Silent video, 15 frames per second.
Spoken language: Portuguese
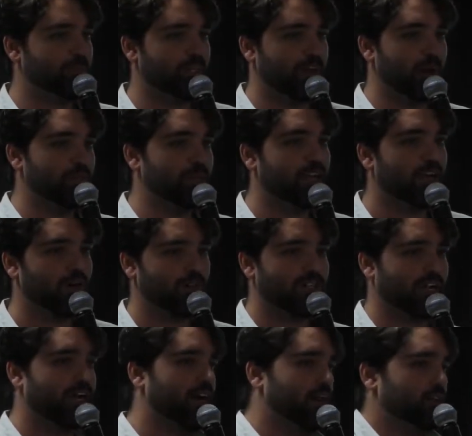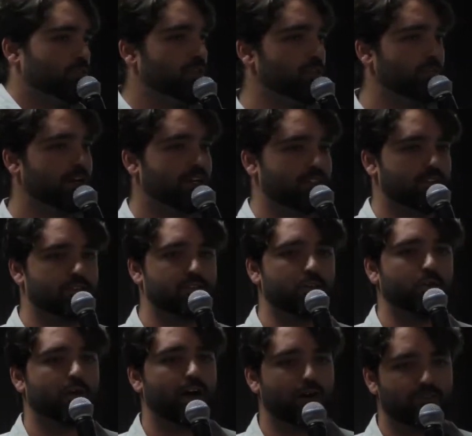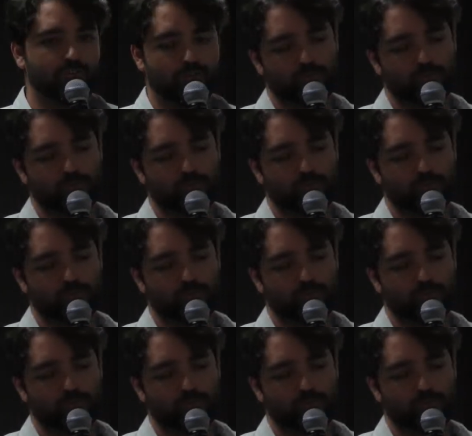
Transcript: aplicar o atacado, ele parece ser a,